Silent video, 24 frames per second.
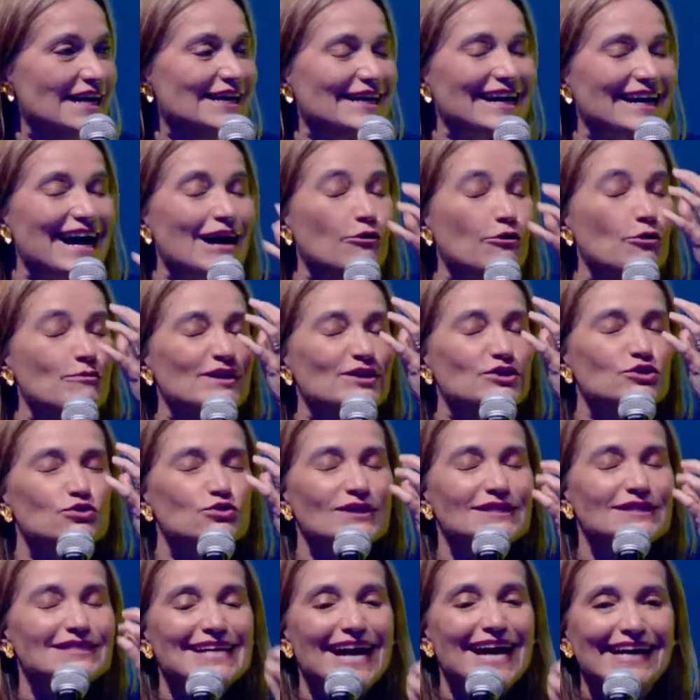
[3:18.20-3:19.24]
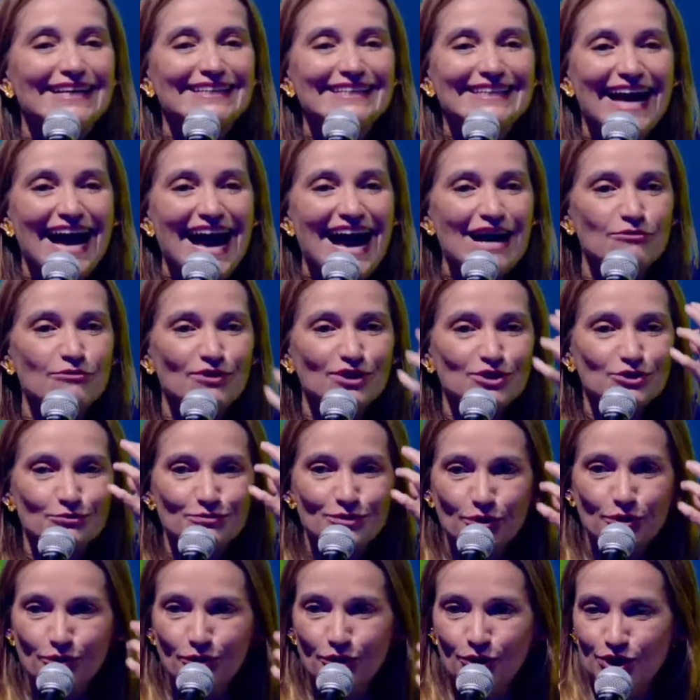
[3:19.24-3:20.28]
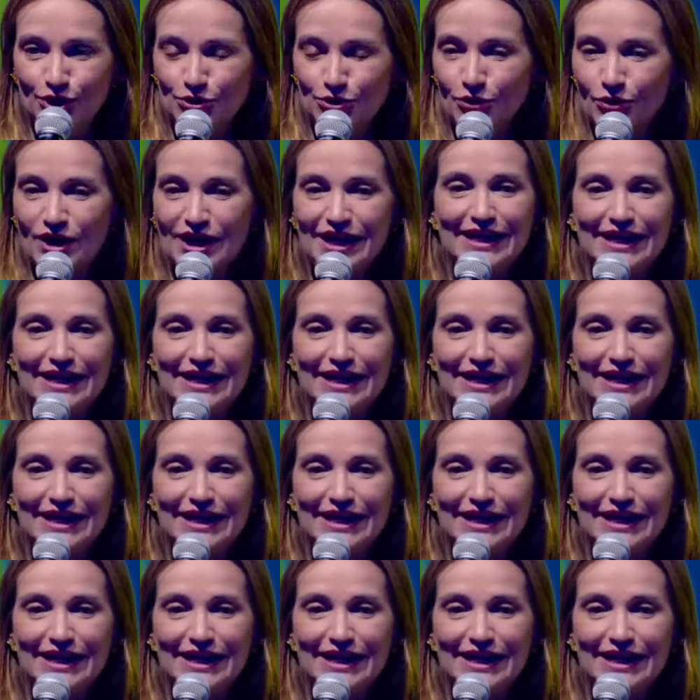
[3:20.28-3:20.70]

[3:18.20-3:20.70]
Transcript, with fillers: começou a sair água do meu olho.